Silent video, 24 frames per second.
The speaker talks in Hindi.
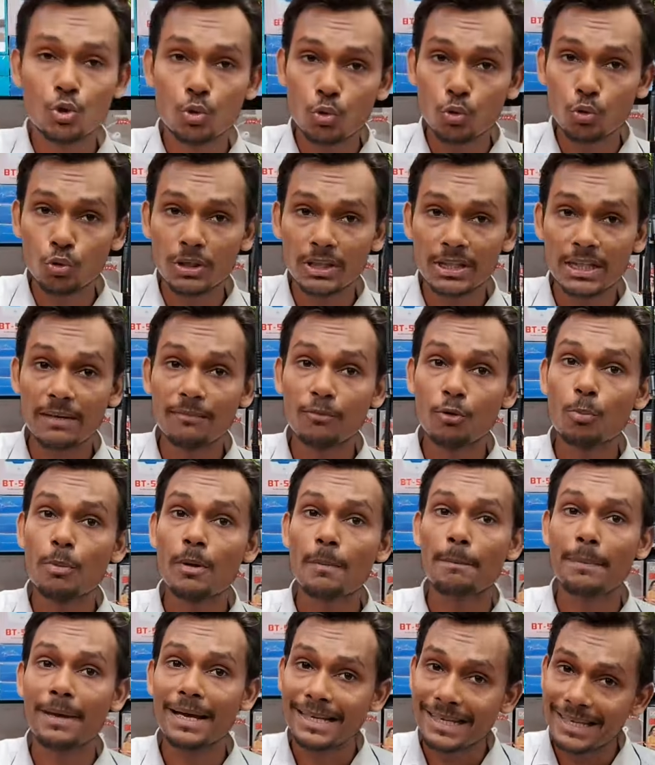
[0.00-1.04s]
बैंड शुरू हो जाता है
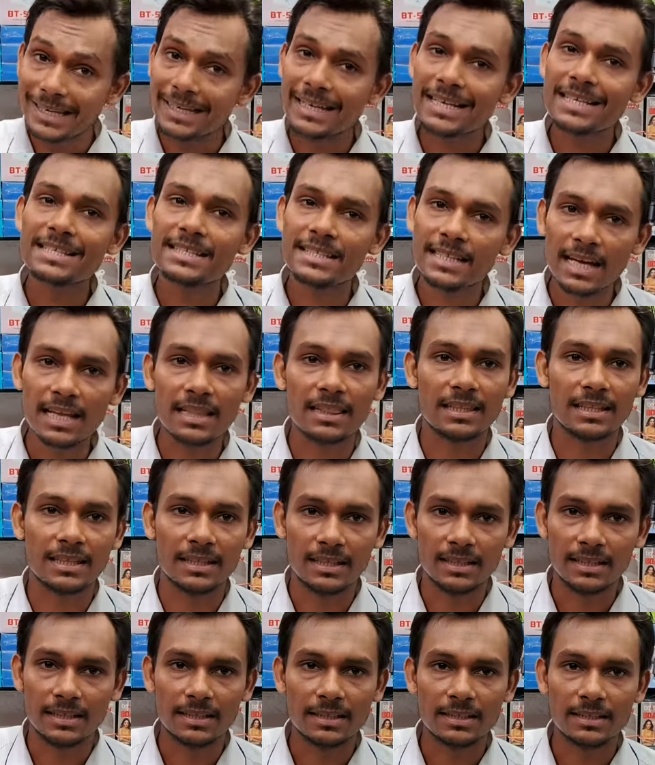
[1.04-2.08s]
वो भी पैकिंग के
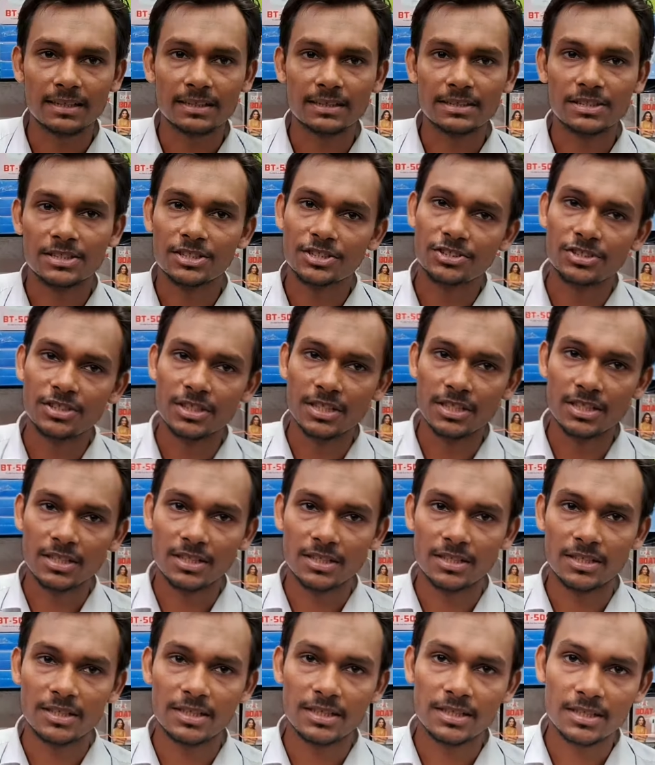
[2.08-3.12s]
साथ अरे वाह भाई
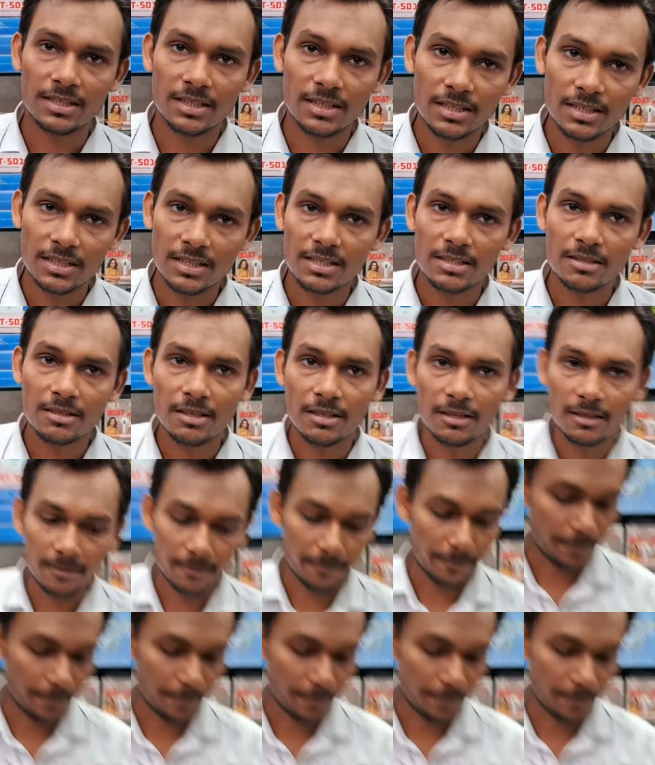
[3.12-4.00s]
पैकिंग के साथ आपको